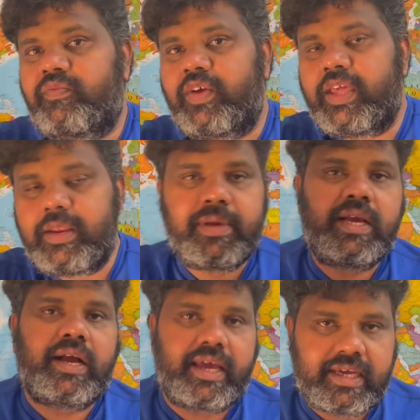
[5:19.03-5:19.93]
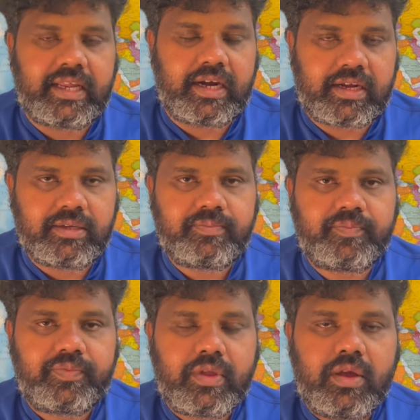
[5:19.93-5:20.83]
வெரி பிக் ஹைக் இருக்குது
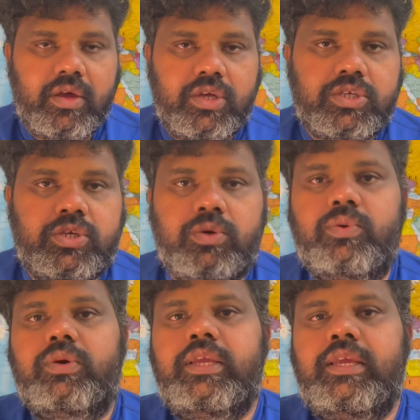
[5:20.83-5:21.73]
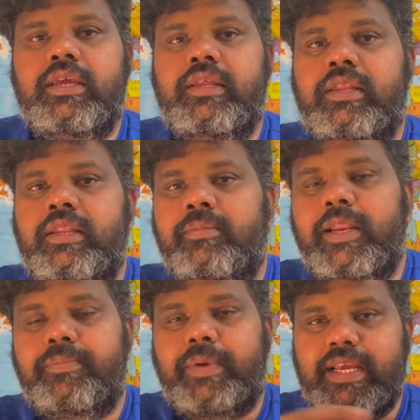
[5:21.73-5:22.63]
ஸோ இந்த
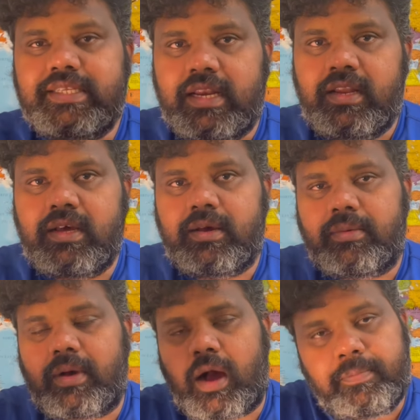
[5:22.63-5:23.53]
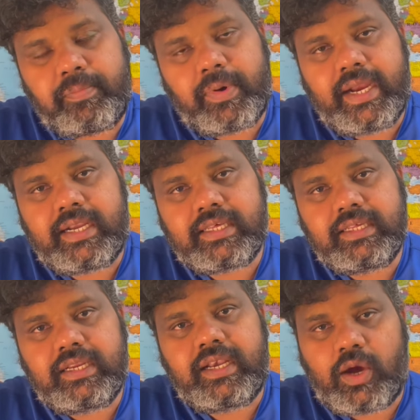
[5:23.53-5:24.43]
மாதிரி ப்ரைஸ் எல்லாம் அப் ஆகிட்டு
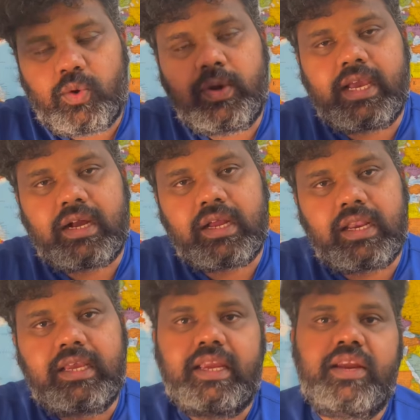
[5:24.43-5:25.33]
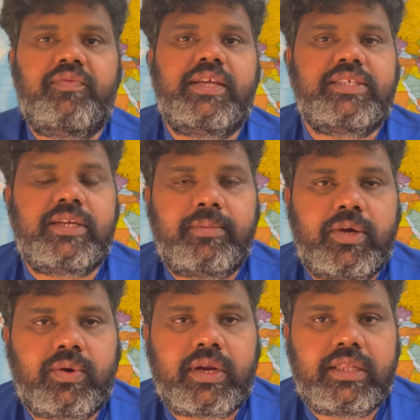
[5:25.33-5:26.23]
டவுனே ஆகலை இன்ஃப்ளேஷன் எப்படி
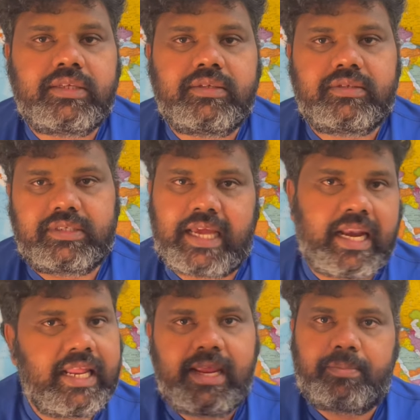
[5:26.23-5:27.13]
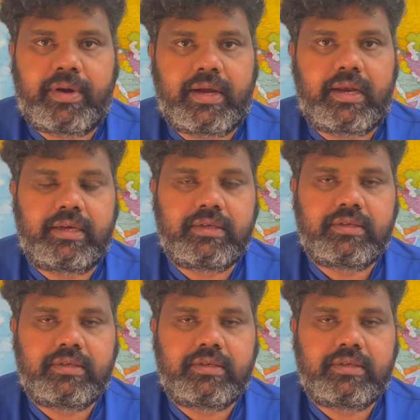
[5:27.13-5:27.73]
குறையுது சேலரி அப் ஆகலை